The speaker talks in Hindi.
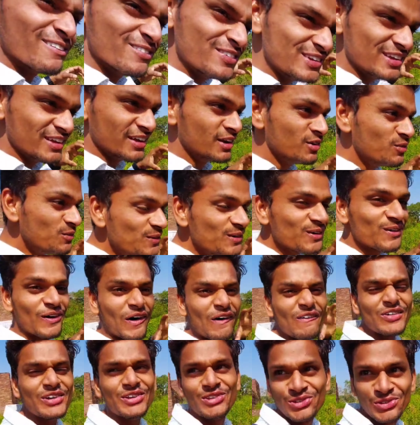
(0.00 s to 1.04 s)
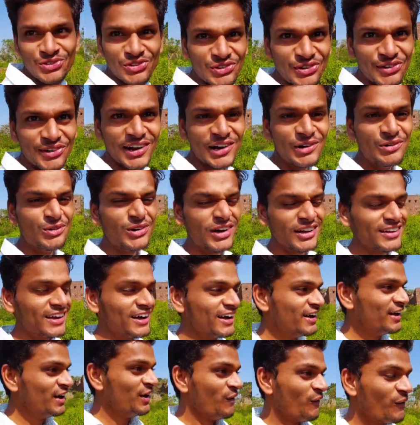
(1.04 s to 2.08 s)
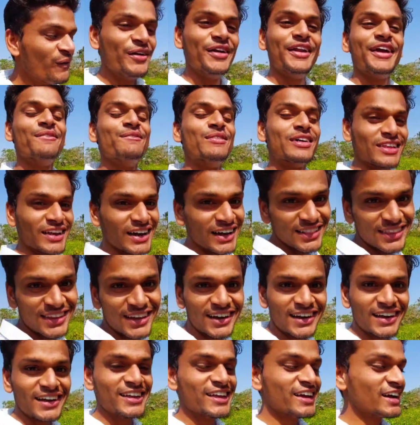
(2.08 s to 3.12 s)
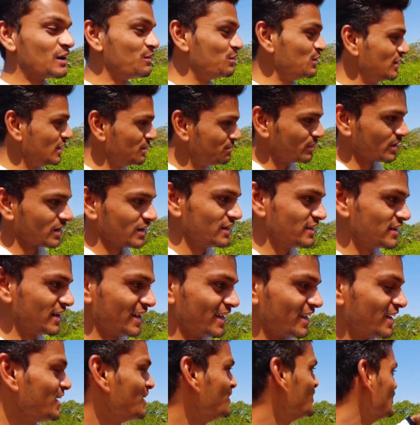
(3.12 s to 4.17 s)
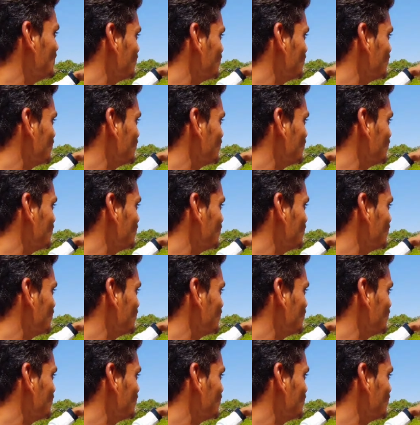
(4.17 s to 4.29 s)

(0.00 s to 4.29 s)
काफ़ी इन्होंने काफ़ी सोना लूटा था और इन्हें एक बरदान था कि ये कभी नहीं पकड़े जाएंगे